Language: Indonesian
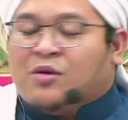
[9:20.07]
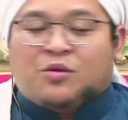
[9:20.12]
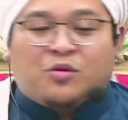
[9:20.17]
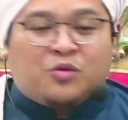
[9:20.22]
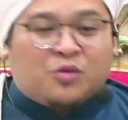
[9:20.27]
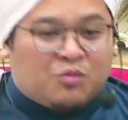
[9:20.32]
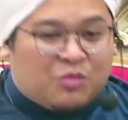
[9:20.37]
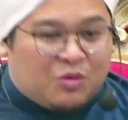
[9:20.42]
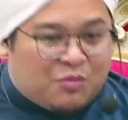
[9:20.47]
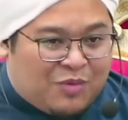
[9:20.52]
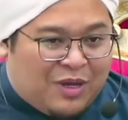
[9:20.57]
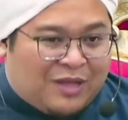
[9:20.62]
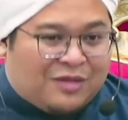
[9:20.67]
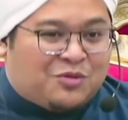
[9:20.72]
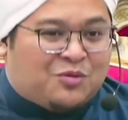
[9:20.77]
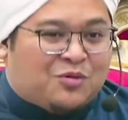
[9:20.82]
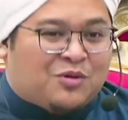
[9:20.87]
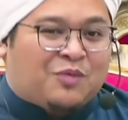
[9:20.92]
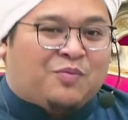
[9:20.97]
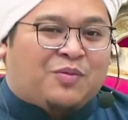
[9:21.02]
untuk
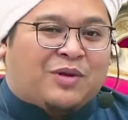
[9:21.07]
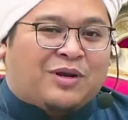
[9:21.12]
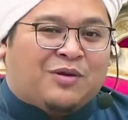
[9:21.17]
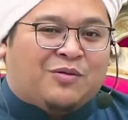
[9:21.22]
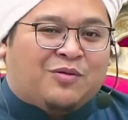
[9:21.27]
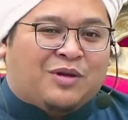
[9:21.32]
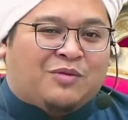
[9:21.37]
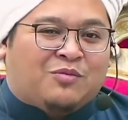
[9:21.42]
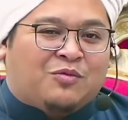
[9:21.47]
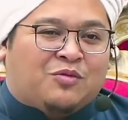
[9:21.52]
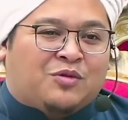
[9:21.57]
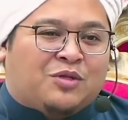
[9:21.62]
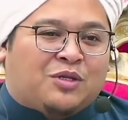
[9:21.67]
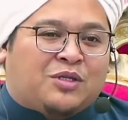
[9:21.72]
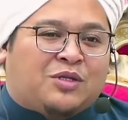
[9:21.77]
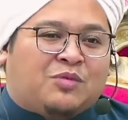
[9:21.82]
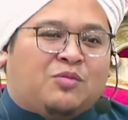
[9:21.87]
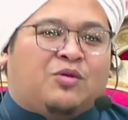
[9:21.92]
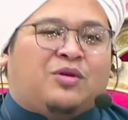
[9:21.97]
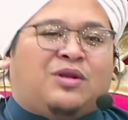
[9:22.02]
membantu keperluanmu
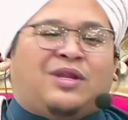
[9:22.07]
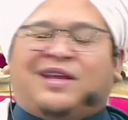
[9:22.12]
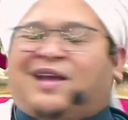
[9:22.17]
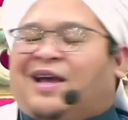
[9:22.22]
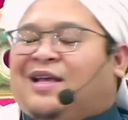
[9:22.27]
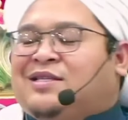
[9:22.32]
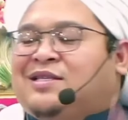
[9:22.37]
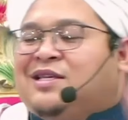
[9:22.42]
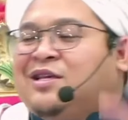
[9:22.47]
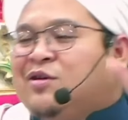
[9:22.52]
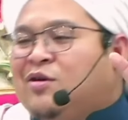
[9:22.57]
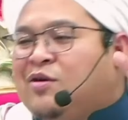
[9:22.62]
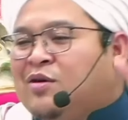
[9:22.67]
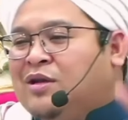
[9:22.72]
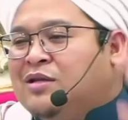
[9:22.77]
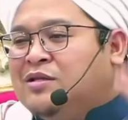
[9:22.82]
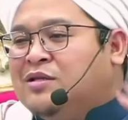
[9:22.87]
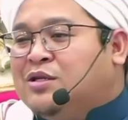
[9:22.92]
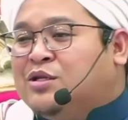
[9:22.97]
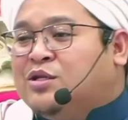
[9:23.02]
tersebut dikasih
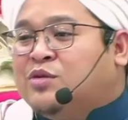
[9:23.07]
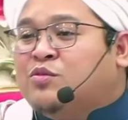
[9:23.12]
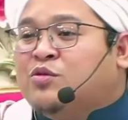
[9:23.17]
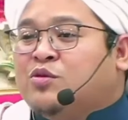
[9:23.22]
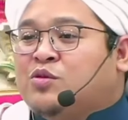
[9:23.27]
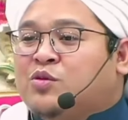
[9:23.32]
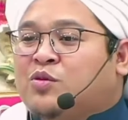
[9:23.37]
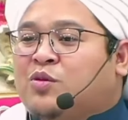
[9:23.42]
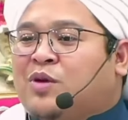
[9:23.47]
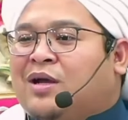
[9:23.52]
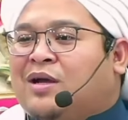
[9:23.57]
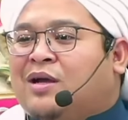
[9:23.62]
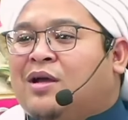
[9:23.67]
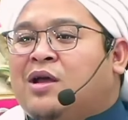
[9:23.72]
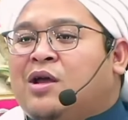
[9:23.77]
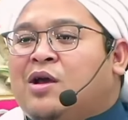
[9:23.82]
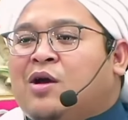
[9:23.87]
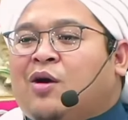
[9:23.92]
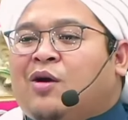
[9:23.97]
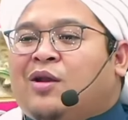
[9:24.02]
orang tersebut uang
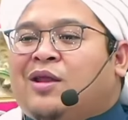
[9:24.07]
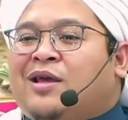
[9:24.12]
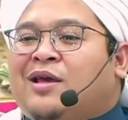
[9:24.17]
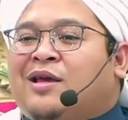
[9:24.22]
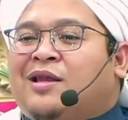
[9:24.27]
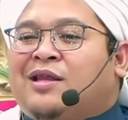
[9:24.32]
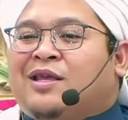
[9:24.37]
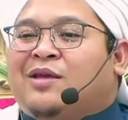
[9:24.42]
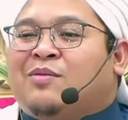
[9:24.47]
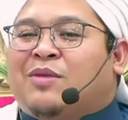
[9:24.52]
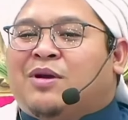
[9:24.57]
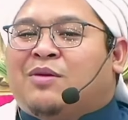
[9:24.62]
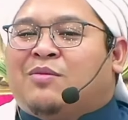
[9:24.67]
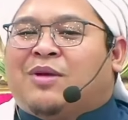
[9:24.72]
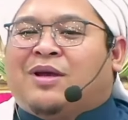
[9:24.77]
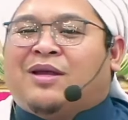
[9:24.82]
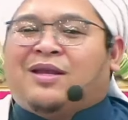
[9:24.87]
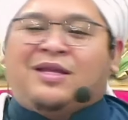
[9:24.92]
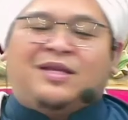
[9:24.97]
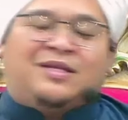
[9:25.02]
oleh hal Imam
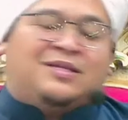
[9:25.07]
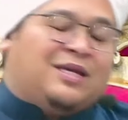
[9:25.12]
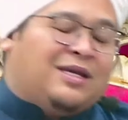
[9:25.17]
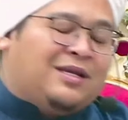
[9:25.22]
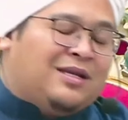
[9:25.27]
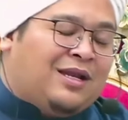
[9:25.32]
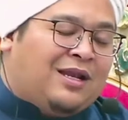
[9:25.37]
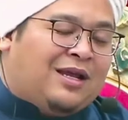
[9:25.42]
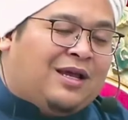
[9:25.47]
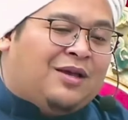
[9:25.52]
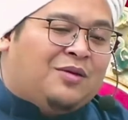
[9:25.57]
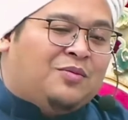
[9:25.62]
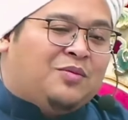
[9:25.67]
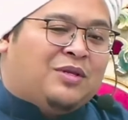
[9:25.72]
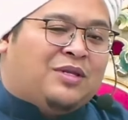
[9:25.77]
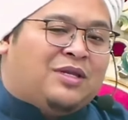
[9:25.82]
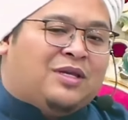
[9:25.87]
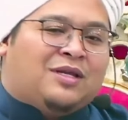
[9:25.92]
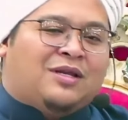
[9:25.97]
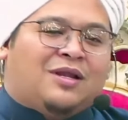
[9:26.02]
Ali Zainal
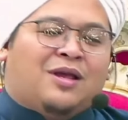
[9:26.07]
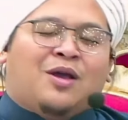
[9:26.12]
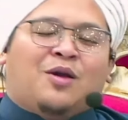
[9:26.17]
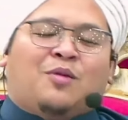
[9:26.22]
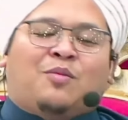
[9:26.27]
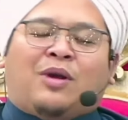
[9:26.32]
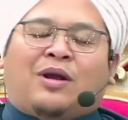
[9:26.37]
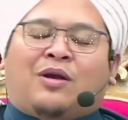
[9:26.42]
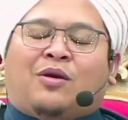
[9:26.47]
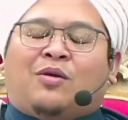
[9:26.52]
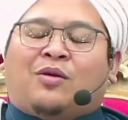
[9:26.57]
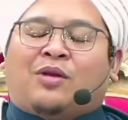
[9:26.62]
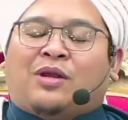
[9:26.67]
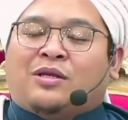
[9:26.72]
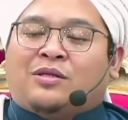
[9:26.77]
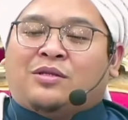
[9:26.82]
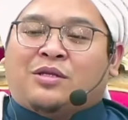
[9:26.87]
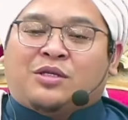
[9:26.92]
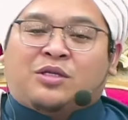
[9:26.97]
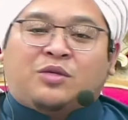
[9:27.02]
Abidin maka
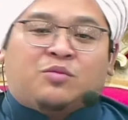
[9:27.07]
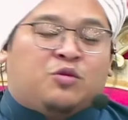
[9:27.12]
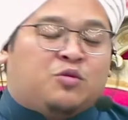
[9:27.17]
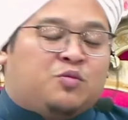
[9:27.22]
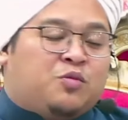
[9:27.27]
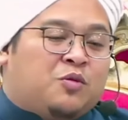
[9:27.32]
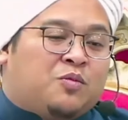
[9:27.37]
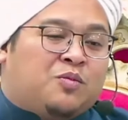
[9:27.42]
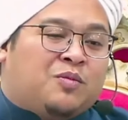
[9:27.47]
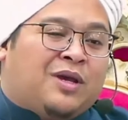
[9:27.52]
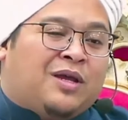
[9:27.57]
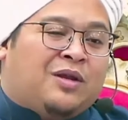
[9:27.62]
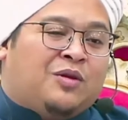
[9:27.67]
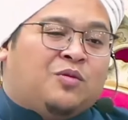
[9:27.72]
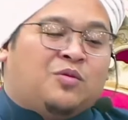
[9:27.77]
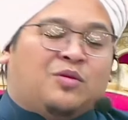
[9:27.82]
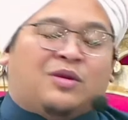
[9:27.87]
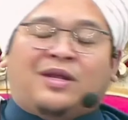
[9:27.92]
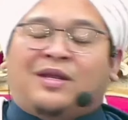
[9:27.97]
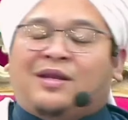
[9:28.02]
orang tersebut pun
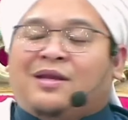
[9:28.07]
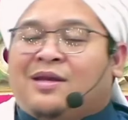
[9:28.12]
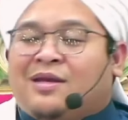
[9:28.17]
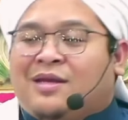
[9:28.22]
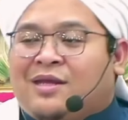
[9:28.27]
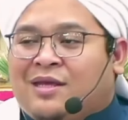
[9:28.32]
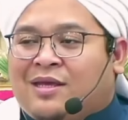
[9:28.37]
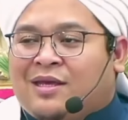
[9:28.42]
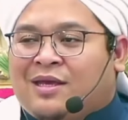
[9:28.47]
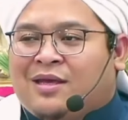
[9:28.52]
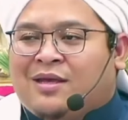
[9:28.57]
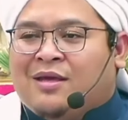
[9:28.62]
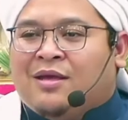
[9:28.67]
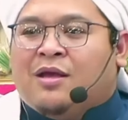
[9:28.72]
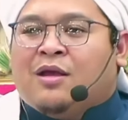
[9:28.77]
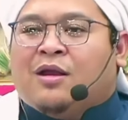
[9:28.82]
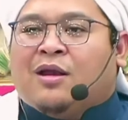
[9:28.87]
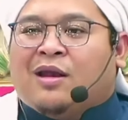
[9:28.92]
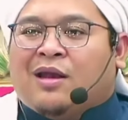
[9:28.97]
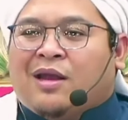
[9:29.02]
malu dan dia
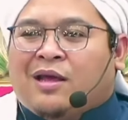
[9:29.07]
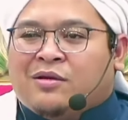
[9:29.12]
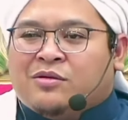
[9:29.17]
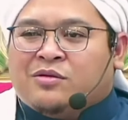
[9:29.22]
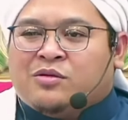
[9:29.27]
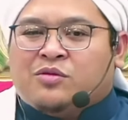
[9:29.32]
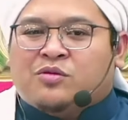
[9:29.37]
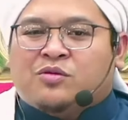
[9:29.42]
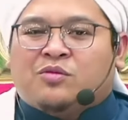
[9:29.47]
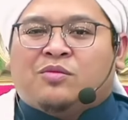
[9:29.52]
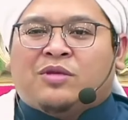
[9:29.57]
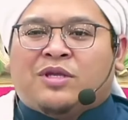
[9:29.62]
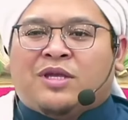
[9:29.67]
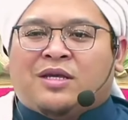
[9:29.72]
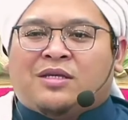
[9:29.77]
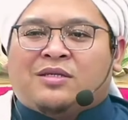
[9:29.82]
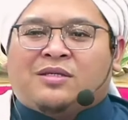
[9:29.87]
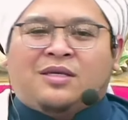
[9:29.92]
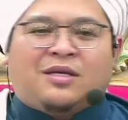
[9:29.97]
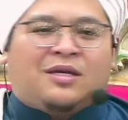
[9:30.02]
langsung
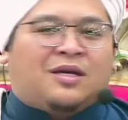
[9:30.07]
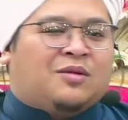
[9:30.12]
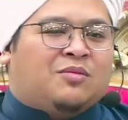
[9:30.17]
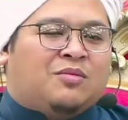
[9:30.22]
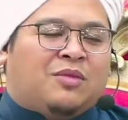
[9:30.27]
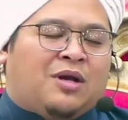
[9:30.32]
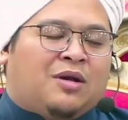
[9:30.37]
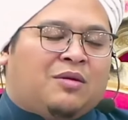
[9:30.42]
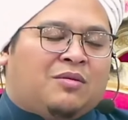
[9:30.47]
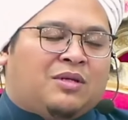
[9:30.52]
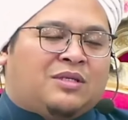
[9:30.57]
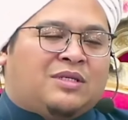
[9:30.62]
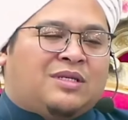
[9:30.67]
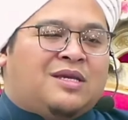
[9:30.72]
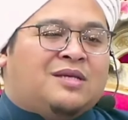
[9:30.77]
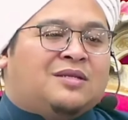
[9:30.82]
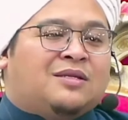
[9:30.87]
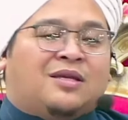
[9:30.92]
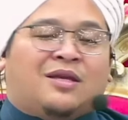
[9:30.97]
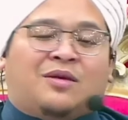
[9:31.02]
menyaksikan
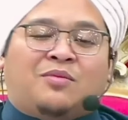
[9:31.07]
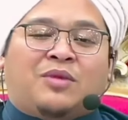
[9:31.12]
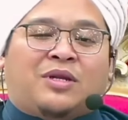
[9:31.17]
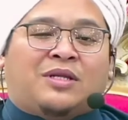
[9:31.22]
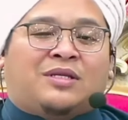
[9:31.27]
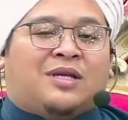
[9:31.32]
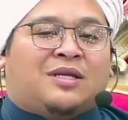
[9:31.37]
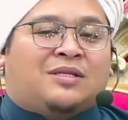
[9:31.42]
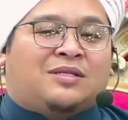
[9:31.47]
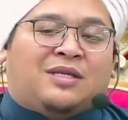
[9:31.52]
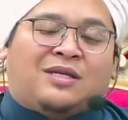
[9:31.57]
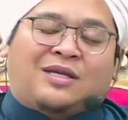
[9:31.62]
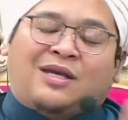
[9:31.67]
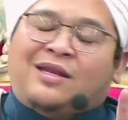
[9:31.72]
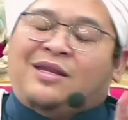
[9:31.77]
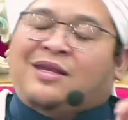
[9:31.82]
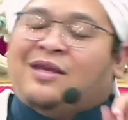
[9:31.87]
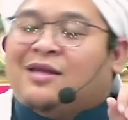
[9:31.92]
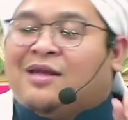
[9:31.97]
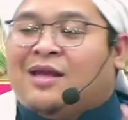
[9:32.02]
bahwasanya saya bersaksi
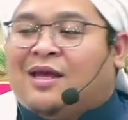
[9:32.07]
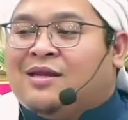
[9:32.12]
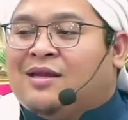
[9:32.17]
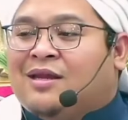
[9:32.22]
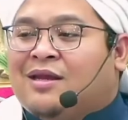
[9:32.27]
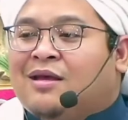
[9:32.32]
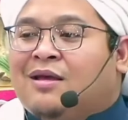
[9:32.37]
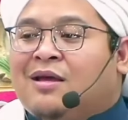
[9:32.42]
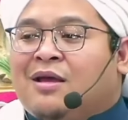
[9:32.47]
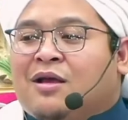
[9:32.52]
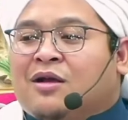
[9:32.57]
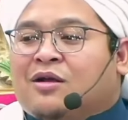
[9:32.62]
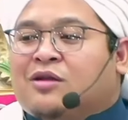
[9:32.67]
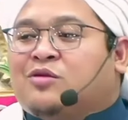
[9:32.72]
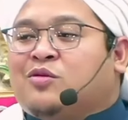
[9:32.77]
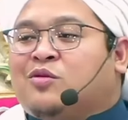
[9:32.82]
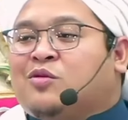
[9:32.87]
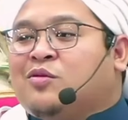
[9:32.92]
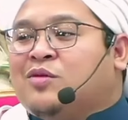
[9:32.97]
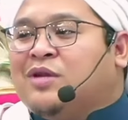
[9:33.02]
kalian adalah
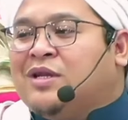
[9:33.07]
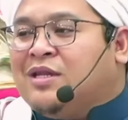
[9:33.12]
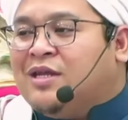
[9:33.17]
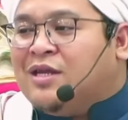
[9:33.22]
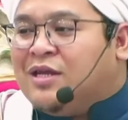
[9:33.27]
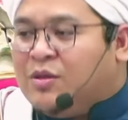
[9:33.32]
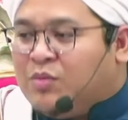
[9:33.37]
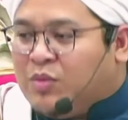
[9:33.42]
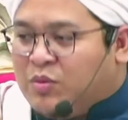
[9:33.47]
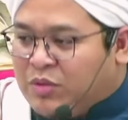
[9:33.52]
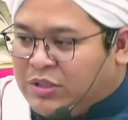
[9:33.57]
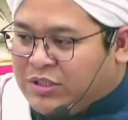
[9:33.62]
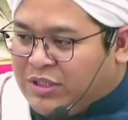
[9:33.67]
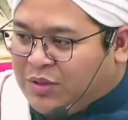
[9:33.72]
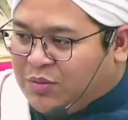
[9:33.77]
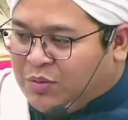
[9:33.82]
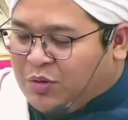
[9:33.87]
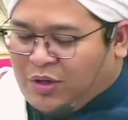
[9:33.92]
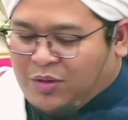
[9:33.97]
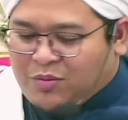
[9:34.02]
keturunannya Nabi
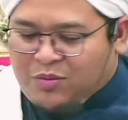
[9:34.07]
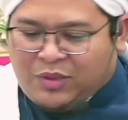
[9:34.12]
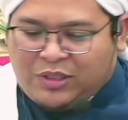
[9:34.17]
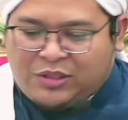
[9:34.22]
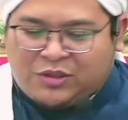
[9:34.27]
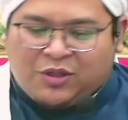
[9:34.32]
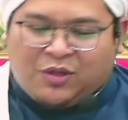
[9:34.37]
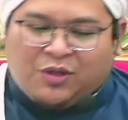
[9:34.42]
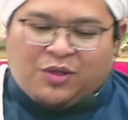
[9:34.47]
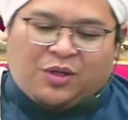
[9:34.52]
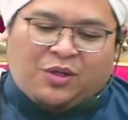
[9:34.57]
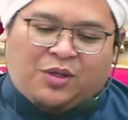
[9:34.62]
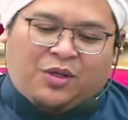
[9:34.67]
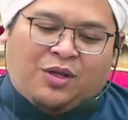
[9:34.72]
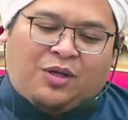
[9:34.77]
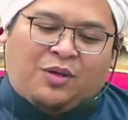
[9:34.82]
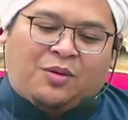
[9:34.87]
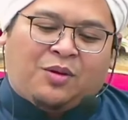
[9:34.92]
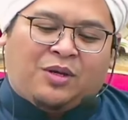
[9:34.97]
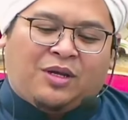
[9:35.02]
besar Muhammad
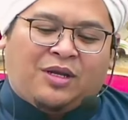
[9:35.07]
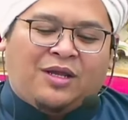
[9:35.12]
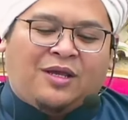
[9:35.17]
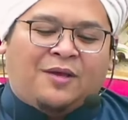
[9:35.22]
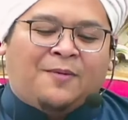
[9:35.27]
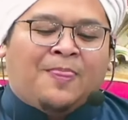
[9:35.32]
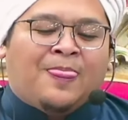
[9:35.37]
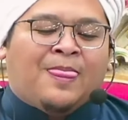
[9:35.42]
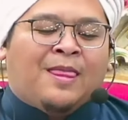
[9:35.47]
sallallahu alaihi